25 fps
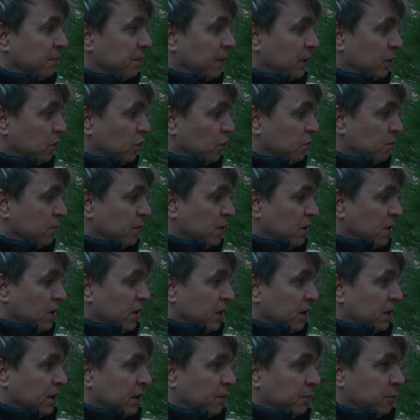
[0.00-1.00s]
Потом,
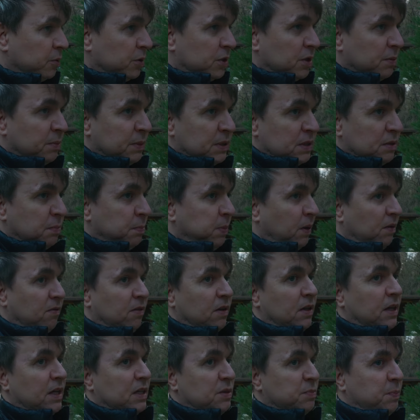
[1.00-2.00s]
допустим, если
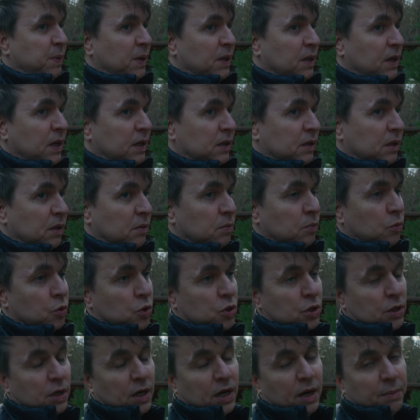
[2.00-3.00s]
порвалась палатка,
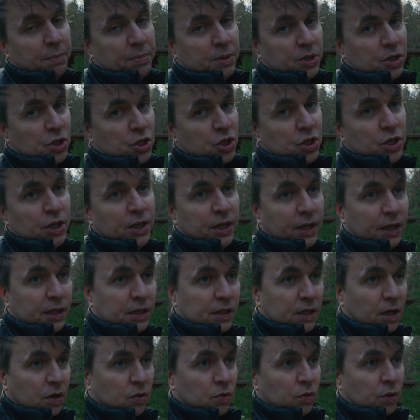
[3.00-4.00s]
можно
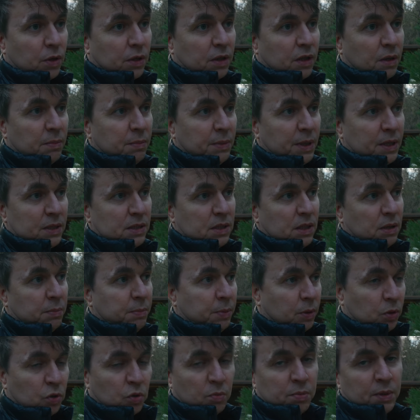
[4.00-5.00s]
обезжирить какое-то место и
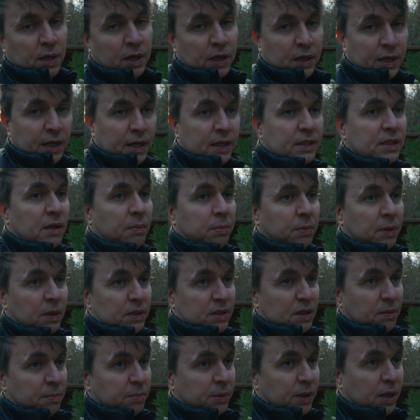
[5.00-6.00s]
потом наклеить запл
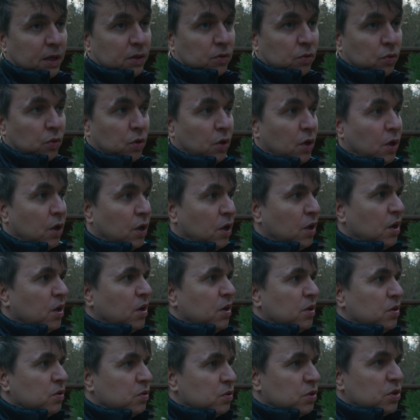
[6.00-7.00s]
заплатку.
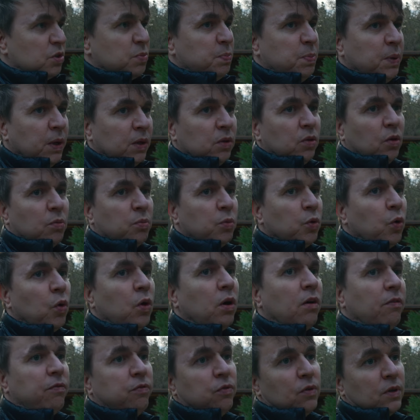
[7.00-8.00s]
То есть спирт, он
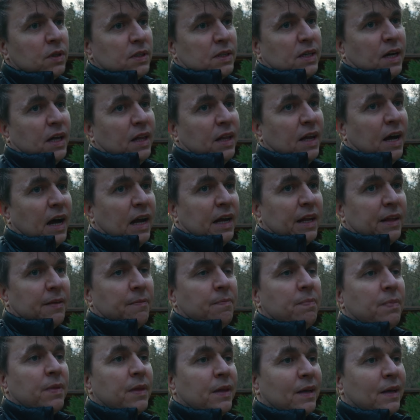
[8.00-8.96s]
многофункционален.